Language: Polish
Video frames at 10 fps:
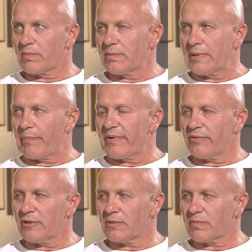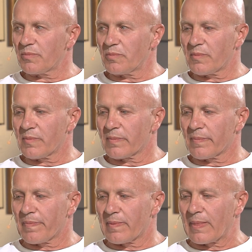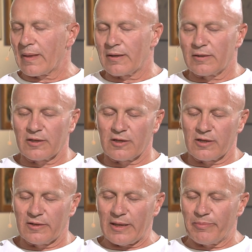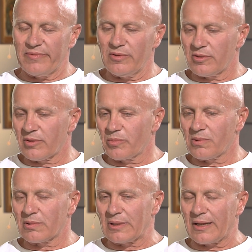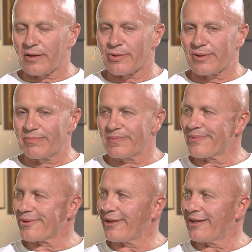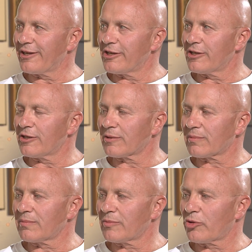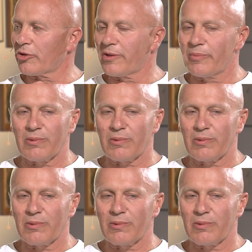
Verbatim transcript: Na pewno, mm, na pewno to było tak, że, że y, to nie